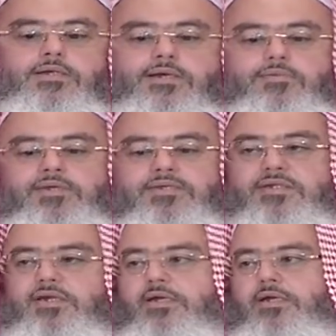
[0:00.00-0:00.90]
لم
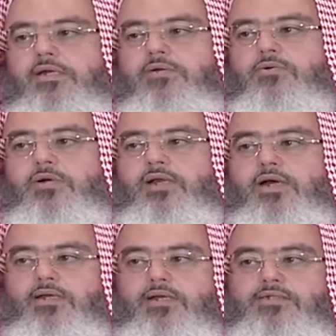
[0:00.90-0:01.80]
يصح عنه
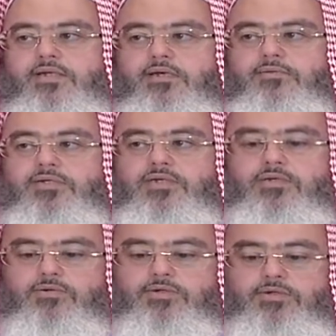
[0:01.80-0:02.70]
ولا عن أصحابه
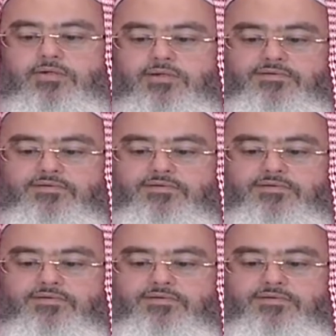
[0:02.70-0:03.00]
شيء